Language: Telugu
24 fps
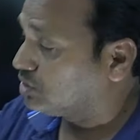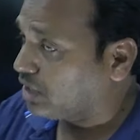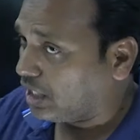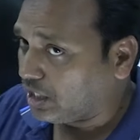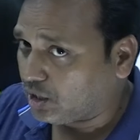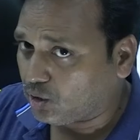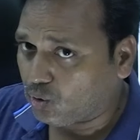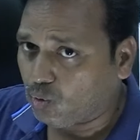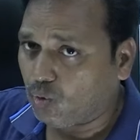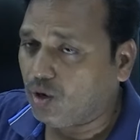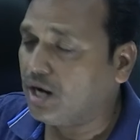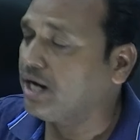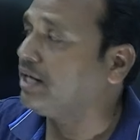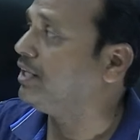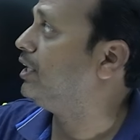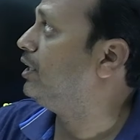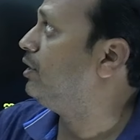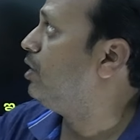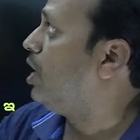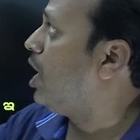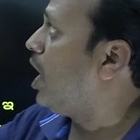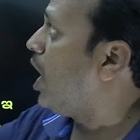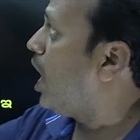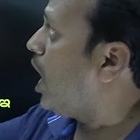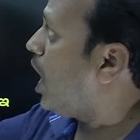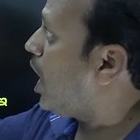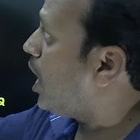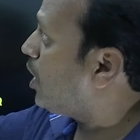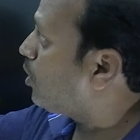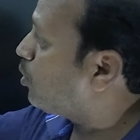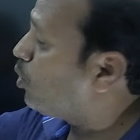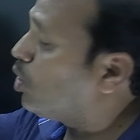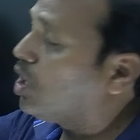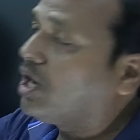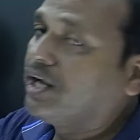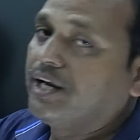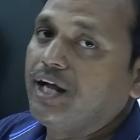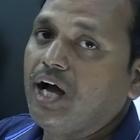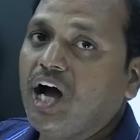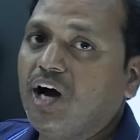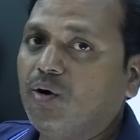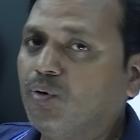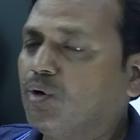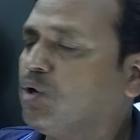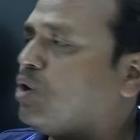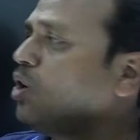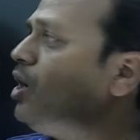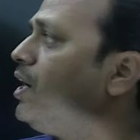తక్కువ అన్నాడు ఆరోహణ
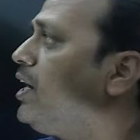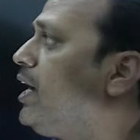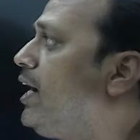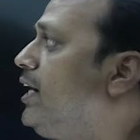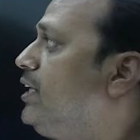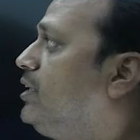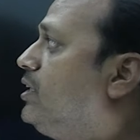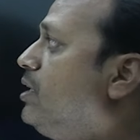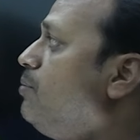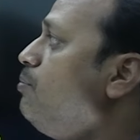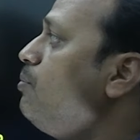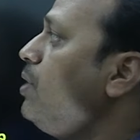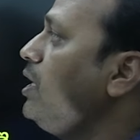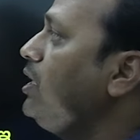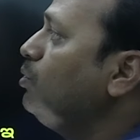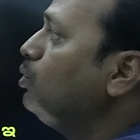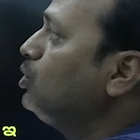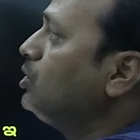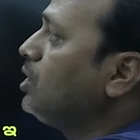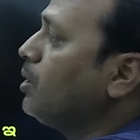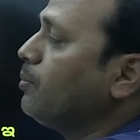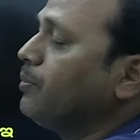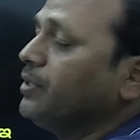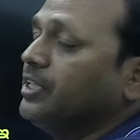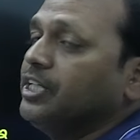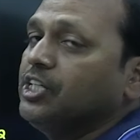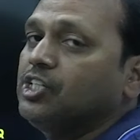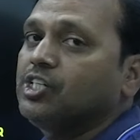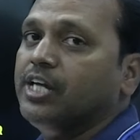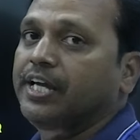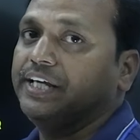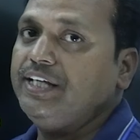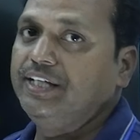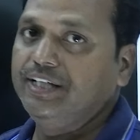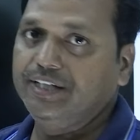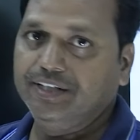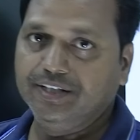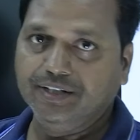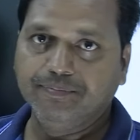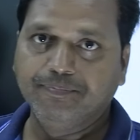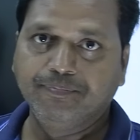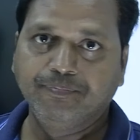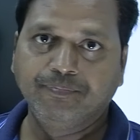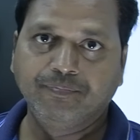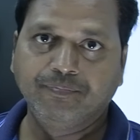అవరోహణ అయితే మళ్ళీ ఉత్తరప్రదేశ్ అయ్యేది